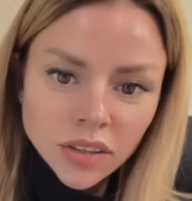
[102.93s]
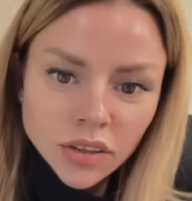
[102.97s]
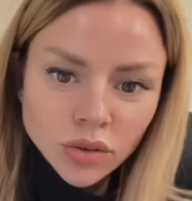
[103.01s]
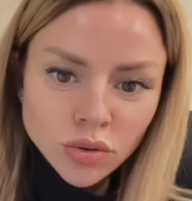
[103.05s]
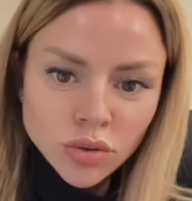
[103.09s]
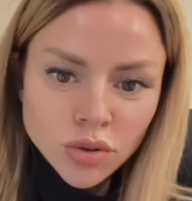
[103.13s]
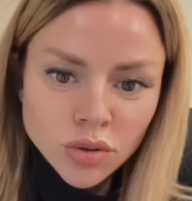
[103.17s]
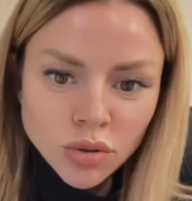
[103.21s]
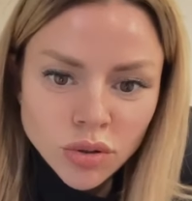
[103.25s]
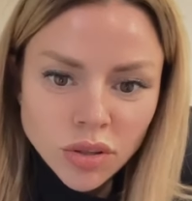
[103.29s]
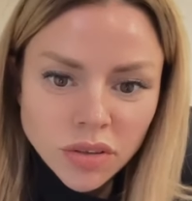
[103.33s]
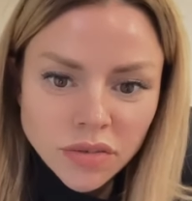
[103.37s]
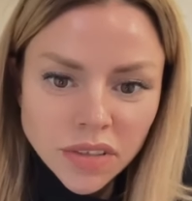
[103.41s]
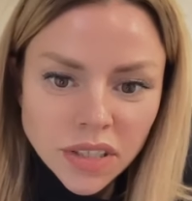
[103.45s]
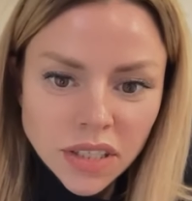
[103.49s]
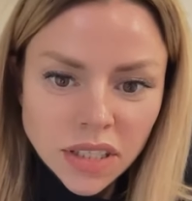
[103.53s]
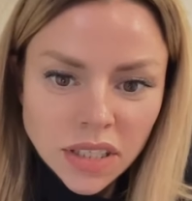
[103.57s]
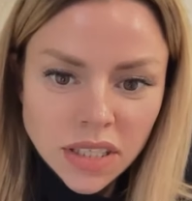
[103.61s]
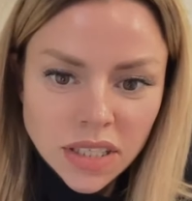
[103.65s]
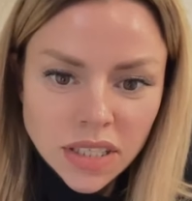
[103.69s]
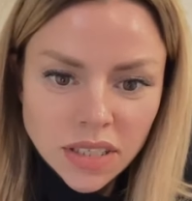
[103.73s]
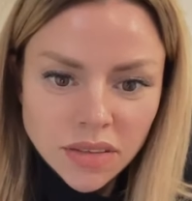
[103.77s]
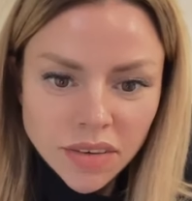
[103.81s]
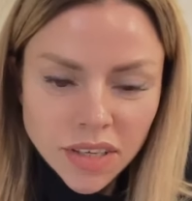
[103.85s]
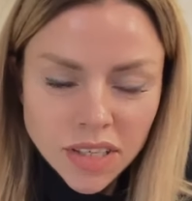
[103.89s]
А то сотовая
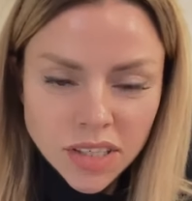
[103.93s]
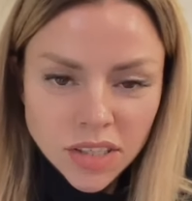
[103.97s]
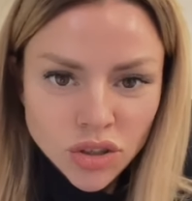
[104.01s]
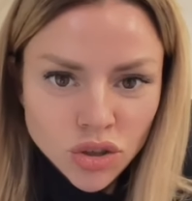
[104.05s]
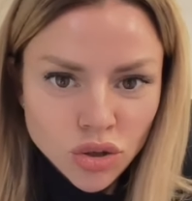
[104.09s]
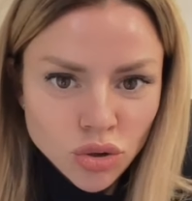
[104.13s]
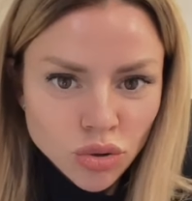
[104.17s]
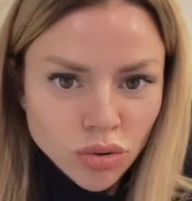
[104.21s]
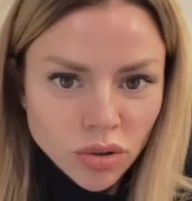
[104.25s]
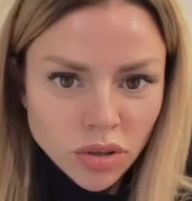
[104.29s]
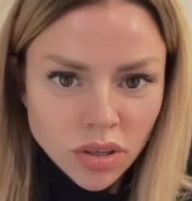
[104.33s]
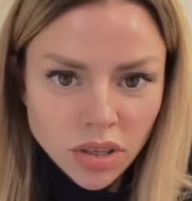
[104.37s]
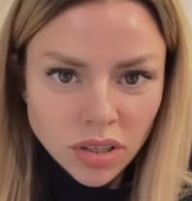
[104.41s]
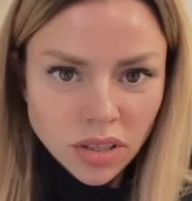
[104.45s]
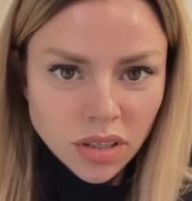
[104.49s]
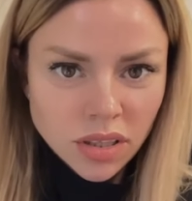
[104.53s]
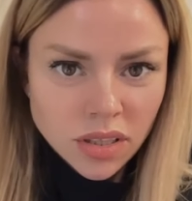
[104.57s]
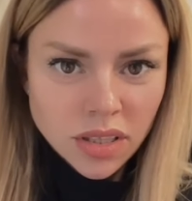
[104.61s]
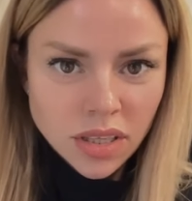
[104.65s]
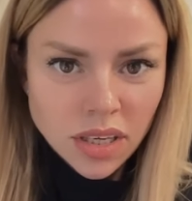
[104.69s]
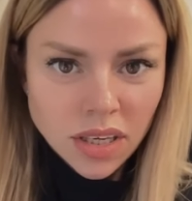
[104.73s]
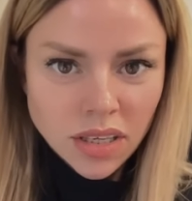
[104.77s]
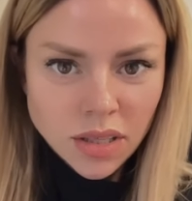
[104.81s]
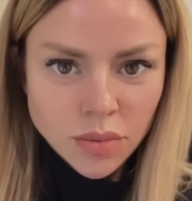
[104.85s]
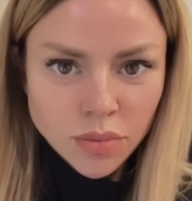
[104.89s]
эта связь что-то
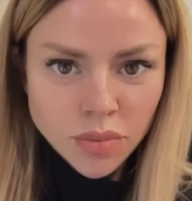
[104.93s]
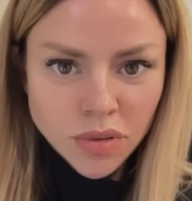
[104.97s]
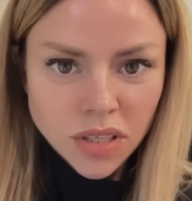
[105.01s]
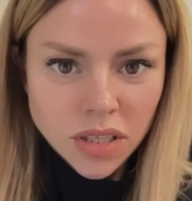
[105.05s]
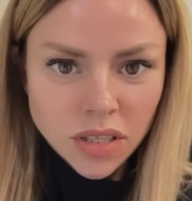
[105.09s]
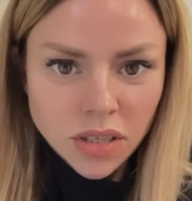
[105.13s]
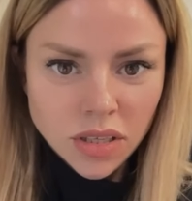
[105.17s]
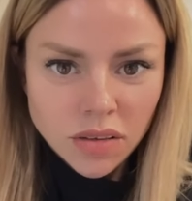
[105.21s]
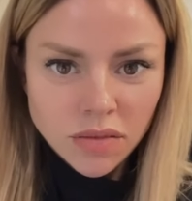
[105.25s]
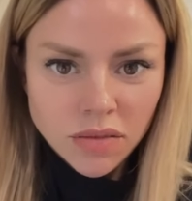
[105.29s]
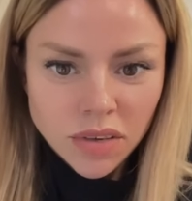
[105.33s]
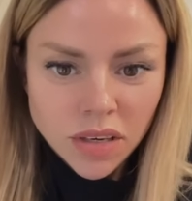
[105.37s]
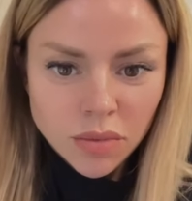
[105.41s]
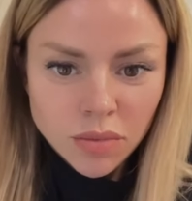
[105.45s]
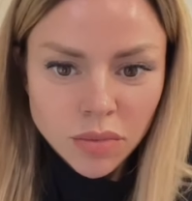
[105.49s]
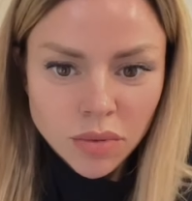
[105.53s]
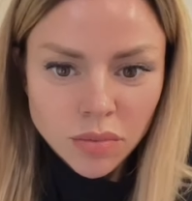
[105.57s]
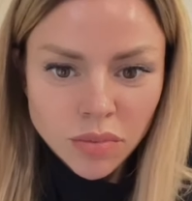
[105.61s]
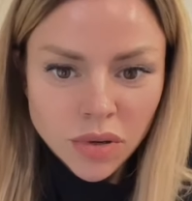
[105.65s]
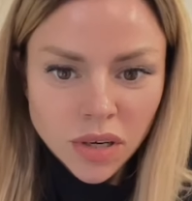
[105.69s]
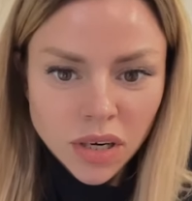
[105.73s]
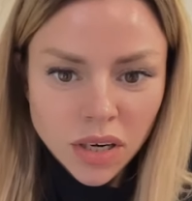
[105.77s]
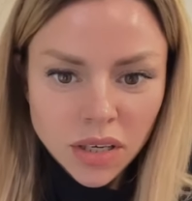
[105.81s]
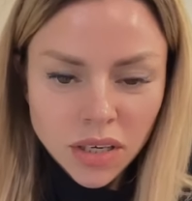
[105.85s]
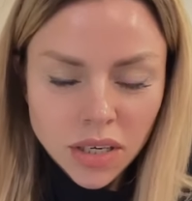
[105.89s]
как-то, знаете, в последнее
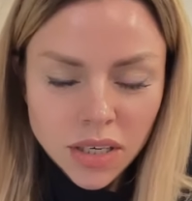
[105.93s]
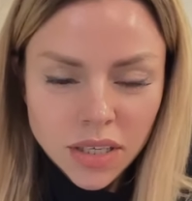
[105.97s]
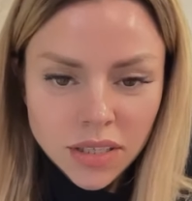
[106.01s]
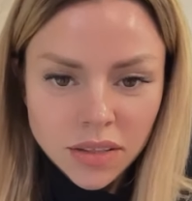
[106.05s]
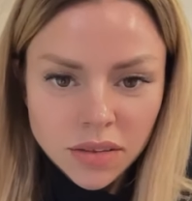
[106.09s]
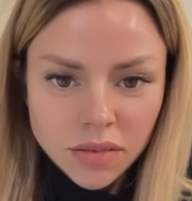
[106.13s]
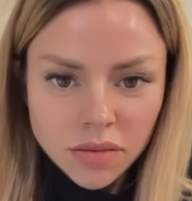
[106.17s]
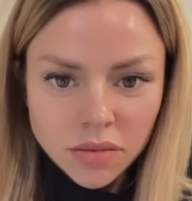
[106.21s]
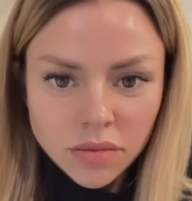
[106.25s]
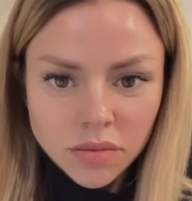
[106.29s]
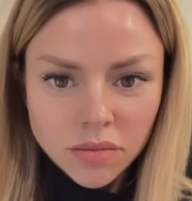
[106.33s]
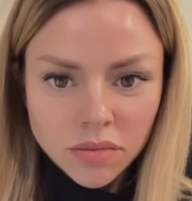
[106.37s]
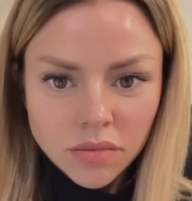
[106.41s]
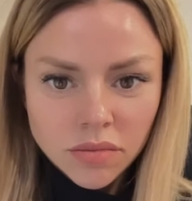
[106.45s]
время барахлит.